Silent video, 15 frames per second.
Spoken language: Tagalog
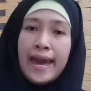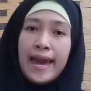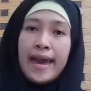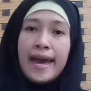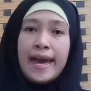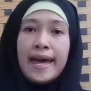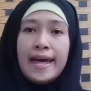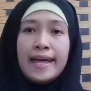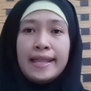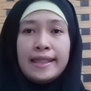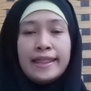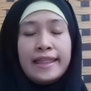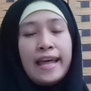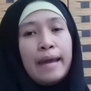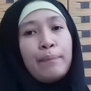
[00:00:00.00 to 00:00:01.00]

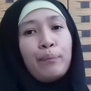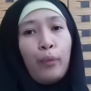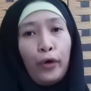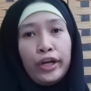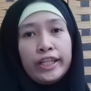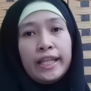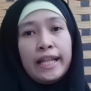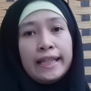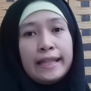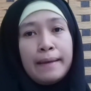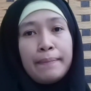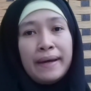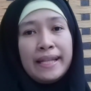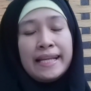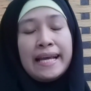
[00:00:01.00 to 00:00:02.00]
And the important
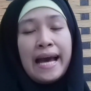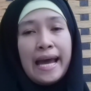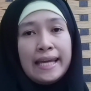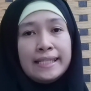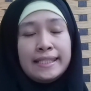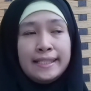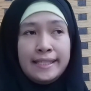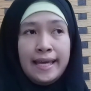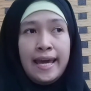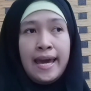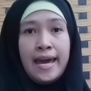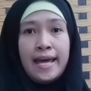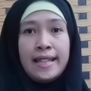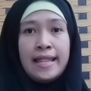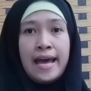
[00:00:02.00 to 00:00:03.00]
naman guys
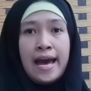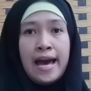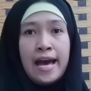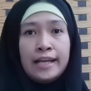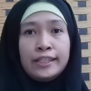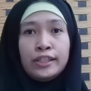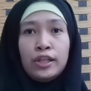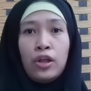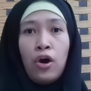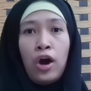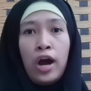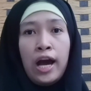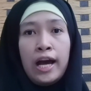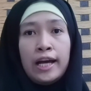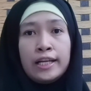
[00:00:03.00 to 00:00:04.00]
eh, na as
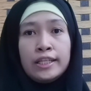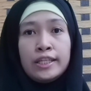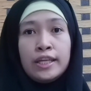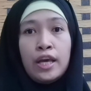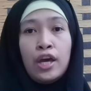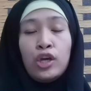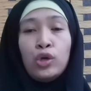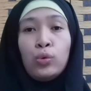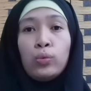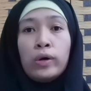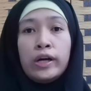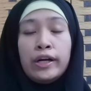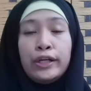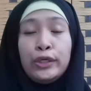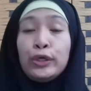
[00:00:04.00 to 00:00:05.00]
long as you
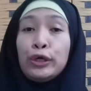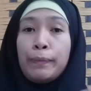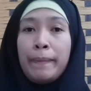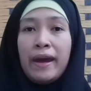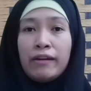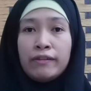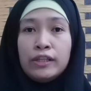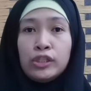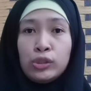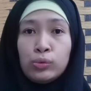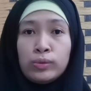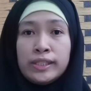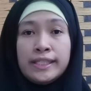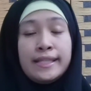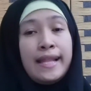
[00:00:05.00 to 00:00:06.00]
are, your marriage
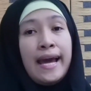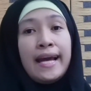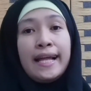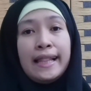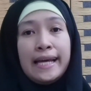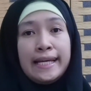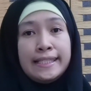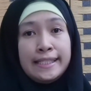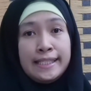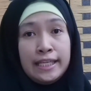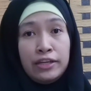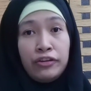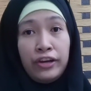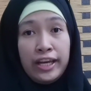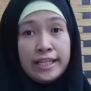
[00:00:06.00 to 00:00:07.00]
was legalized
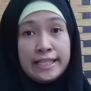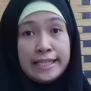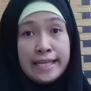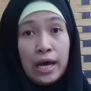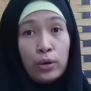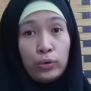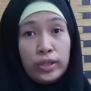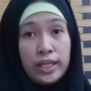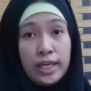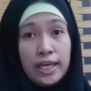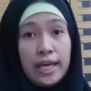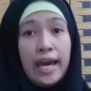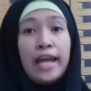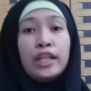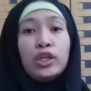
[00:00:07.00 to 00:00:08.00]
here in
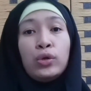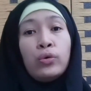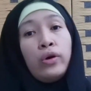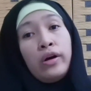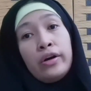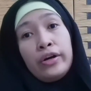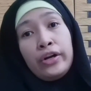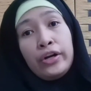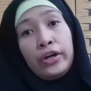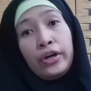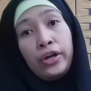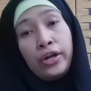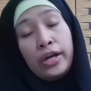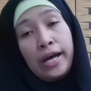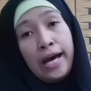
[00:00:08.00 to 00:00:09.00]
Saudi and you are
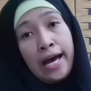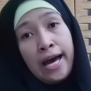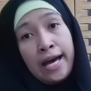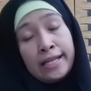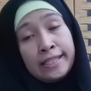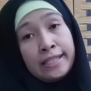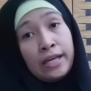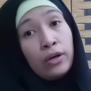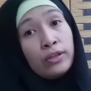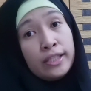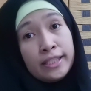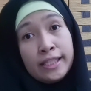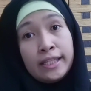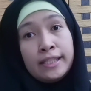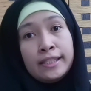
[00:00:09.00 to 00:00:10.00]
uh, Saudi
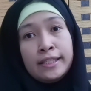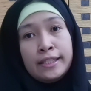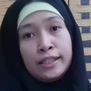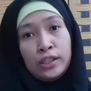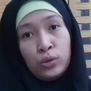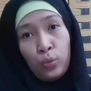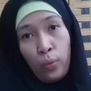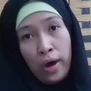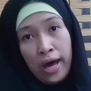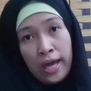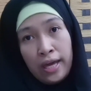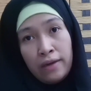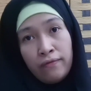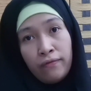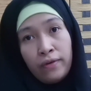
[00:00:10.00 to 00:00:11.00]
citizen's
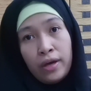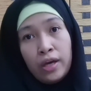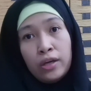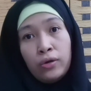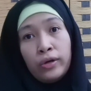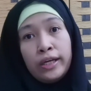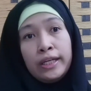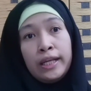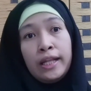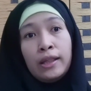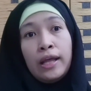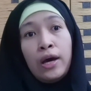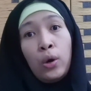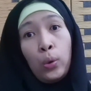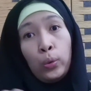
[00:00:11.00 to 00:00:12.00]
wife, you are not
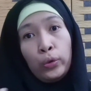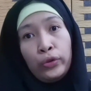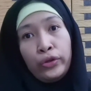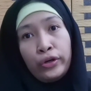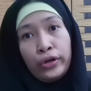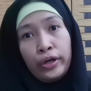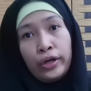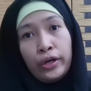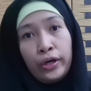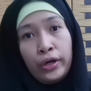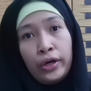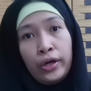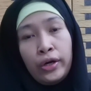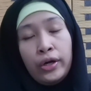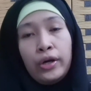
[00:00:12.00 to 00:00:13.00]
a
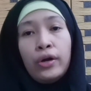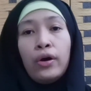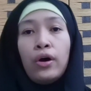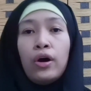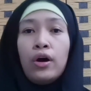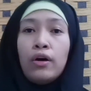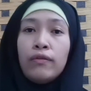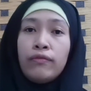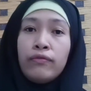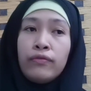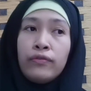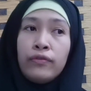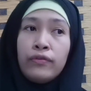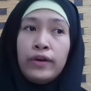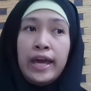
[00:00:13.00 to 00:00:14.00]
holder of
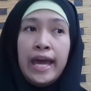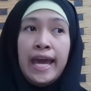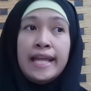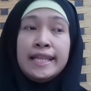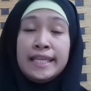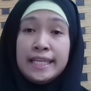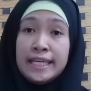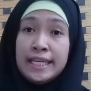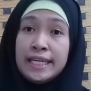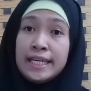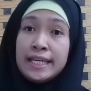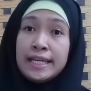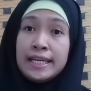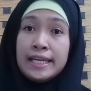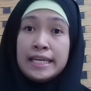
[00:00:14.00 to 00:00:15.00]
any
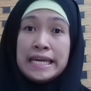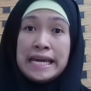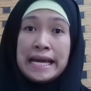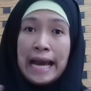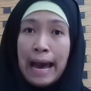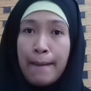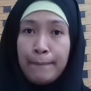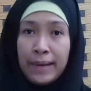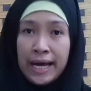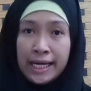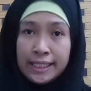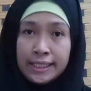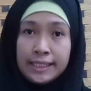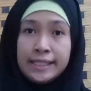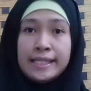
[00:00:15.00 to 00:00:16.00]

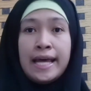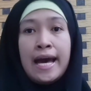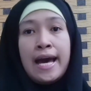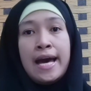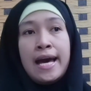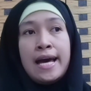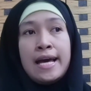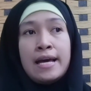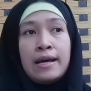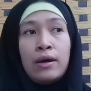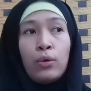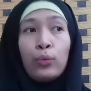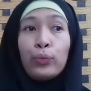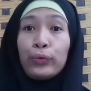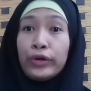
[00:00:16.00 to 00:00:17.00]
ikamas na
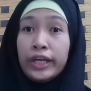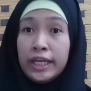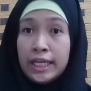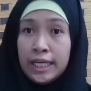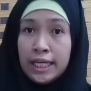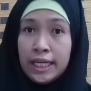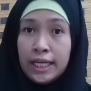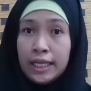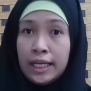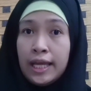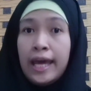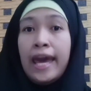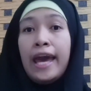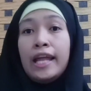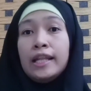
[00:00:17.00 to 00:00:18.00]

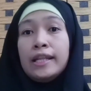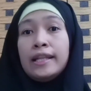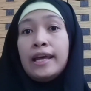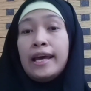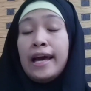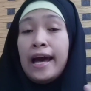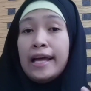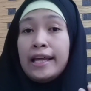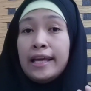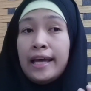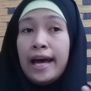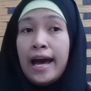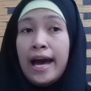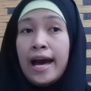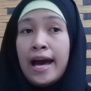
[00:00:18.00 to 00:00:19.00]
working and
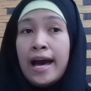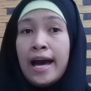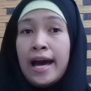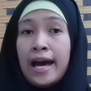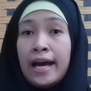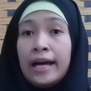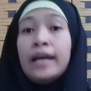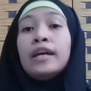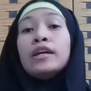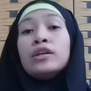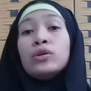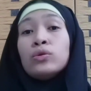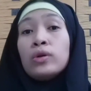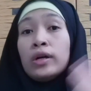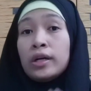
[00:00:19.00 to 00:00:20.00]
uh,
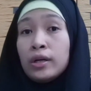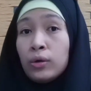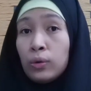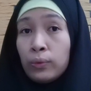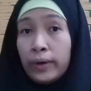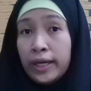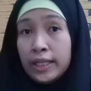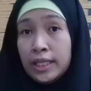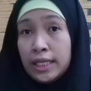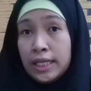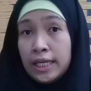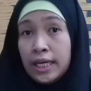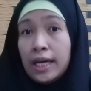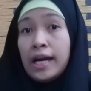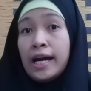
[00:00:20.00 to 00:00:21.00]
you are
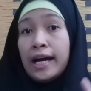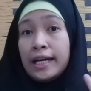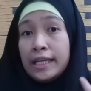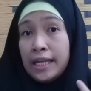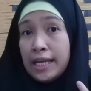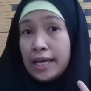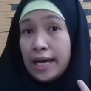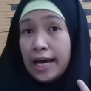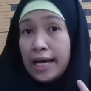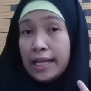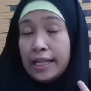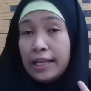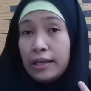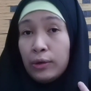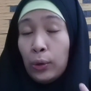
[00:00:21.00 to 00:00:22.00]
already uh,
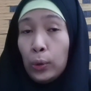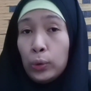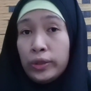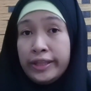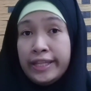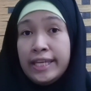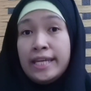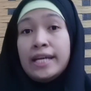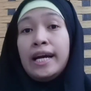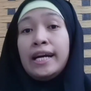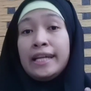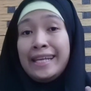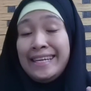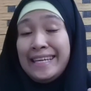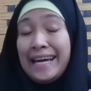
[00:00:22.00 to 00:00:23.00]
holding
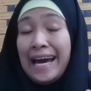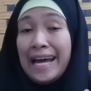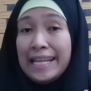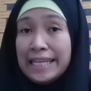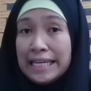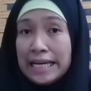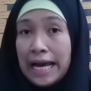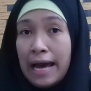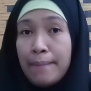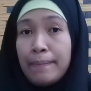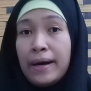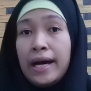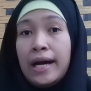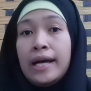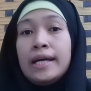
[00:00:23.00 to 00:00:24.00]
ang an
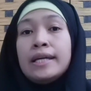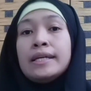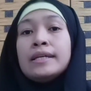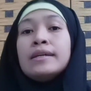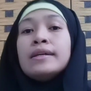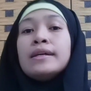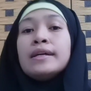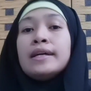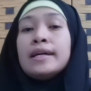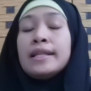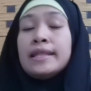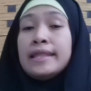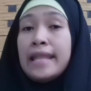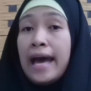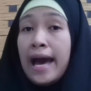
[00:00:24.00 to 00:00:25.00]
ikama
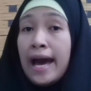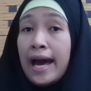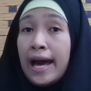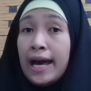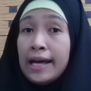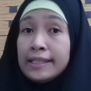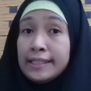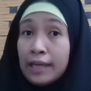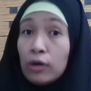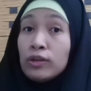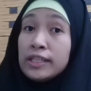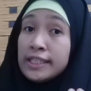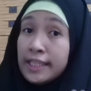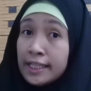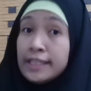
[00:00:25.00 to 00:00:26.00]
na
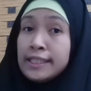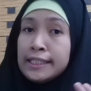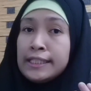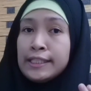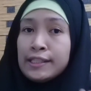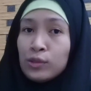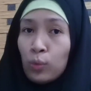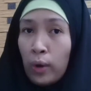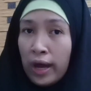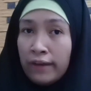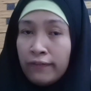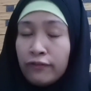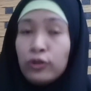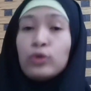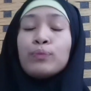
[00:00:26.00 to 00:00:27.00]
Saudi citizen's
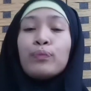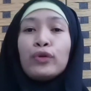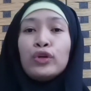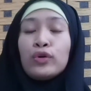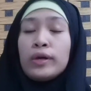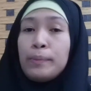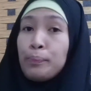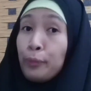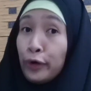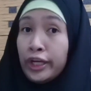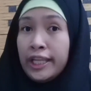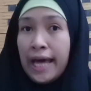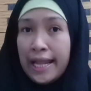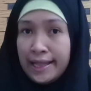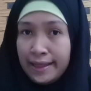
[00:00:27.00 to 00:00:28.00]
wife, yun po yung
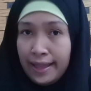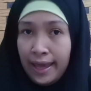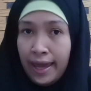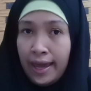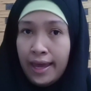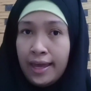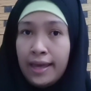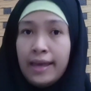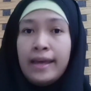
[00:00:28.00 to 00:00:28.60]
importante.